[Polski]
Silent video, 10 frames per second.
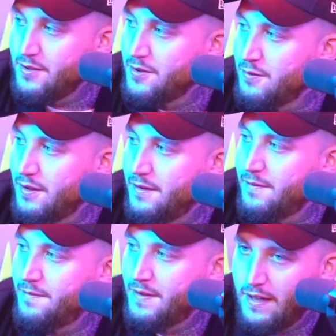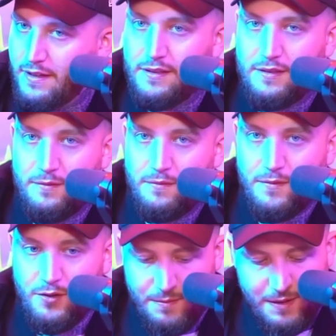było bardzo zły. Tak.
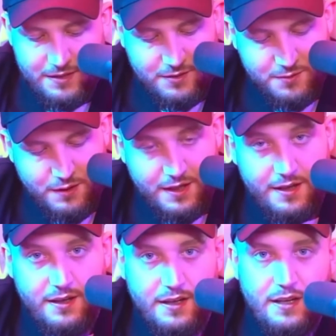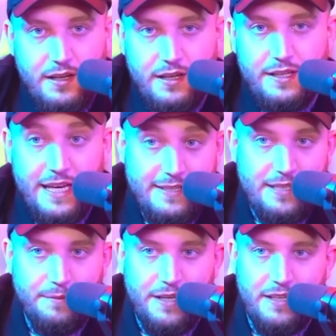Byłem bardzo zły,
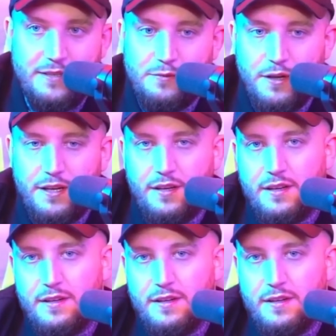jestem nadal zły.